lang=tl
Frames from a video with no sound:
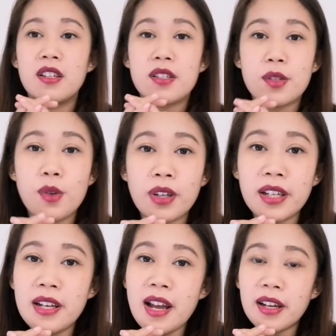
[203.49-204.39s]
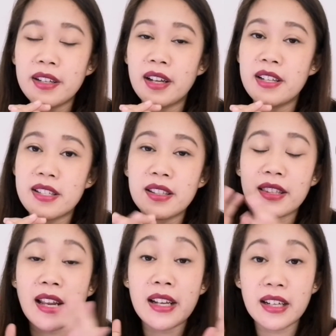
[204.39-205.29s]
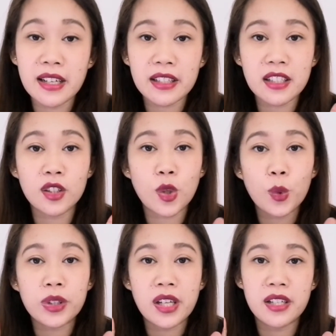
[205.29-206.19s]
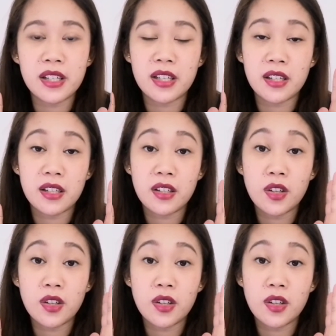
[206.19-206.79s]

So, kailangan alisin talaga natin totally